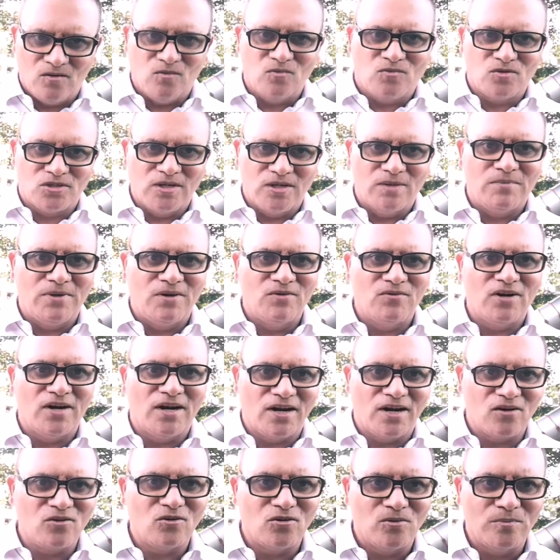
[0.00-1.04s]
उसके भी वो
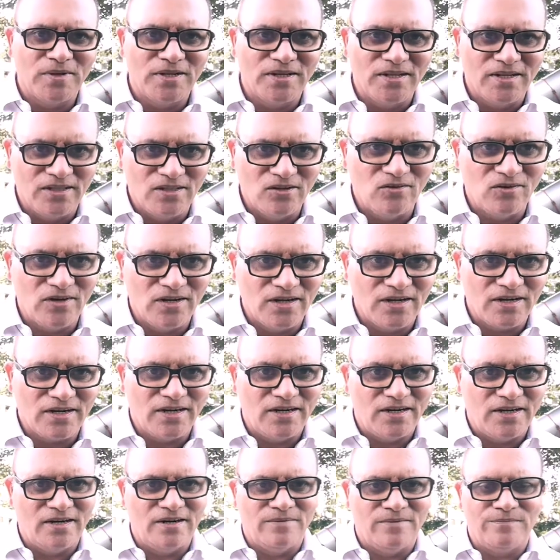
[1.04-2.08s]
लाखों रुपए देते होंगे
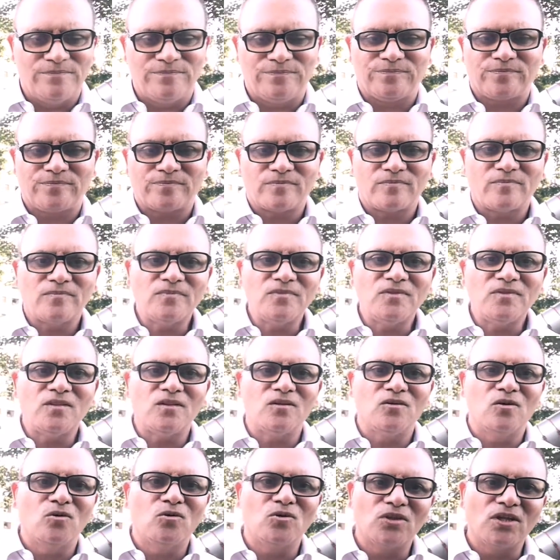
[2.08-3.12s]
यकीनन
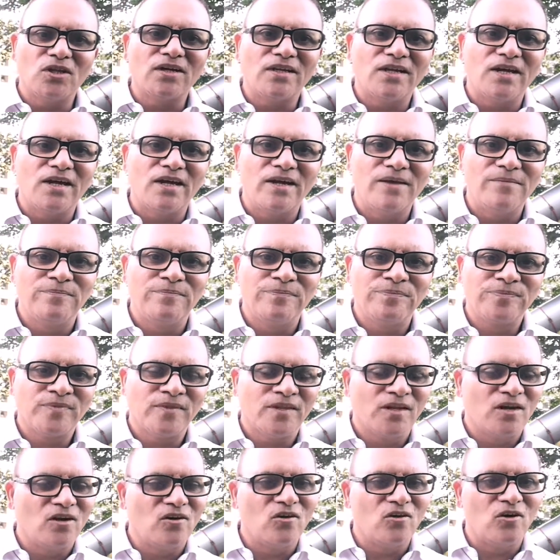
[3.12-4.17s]
होता क्या है
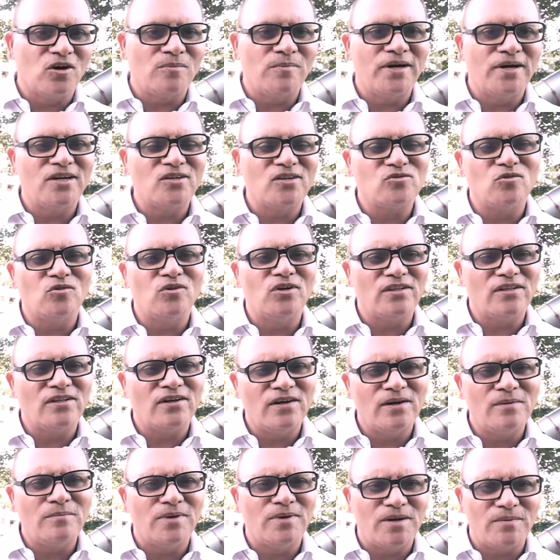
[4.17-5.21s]
गवर्नमेंट स्कूल
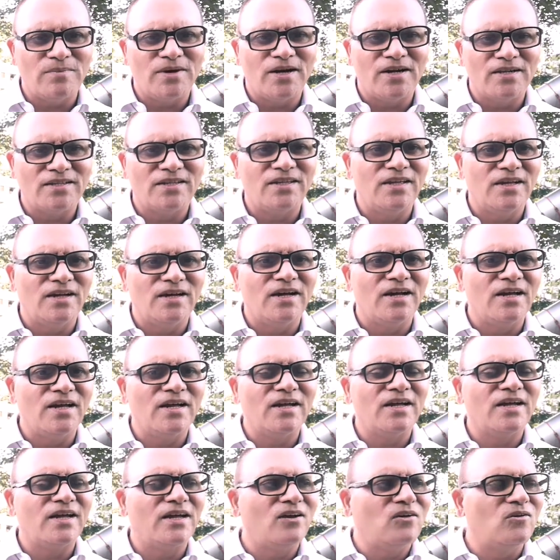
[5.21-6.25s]
इतने बर्बाद किए
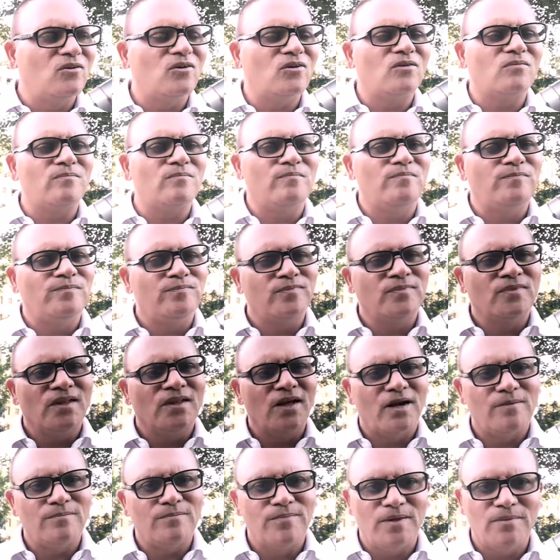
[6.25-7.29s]
गए कि लोग
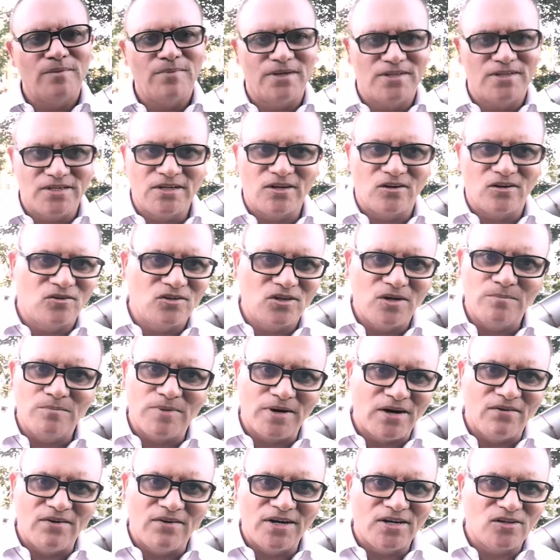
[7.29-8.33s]
अपने बच्चे को जो है
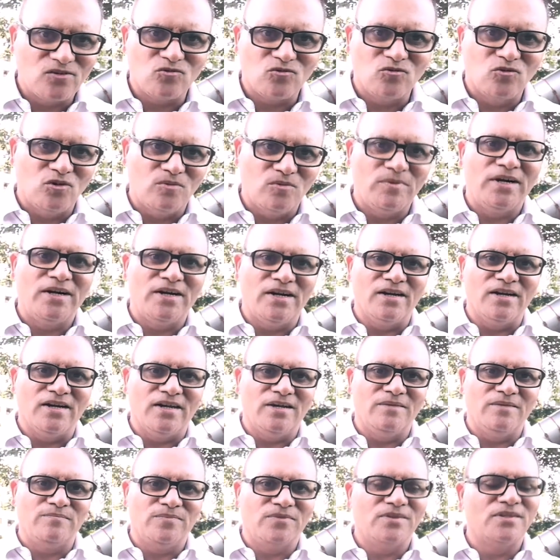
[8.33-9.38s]
प्राइवेट स्कूल में ही
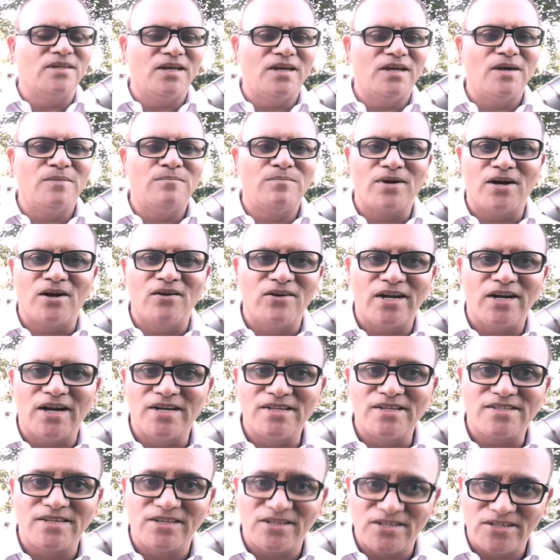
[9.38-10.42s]
डालें ये है
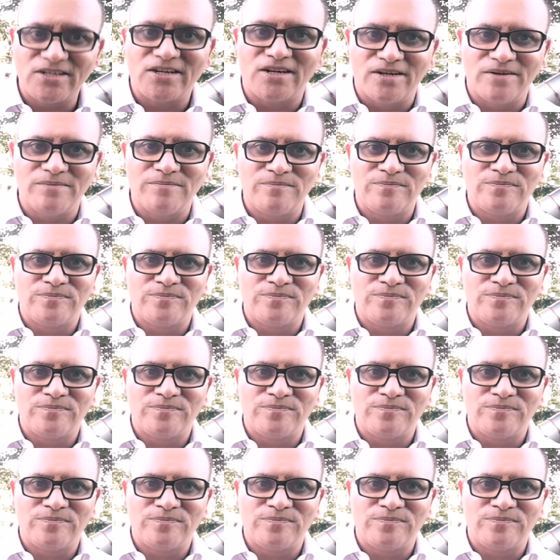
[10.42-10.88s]
प्राइवेटाइजेशन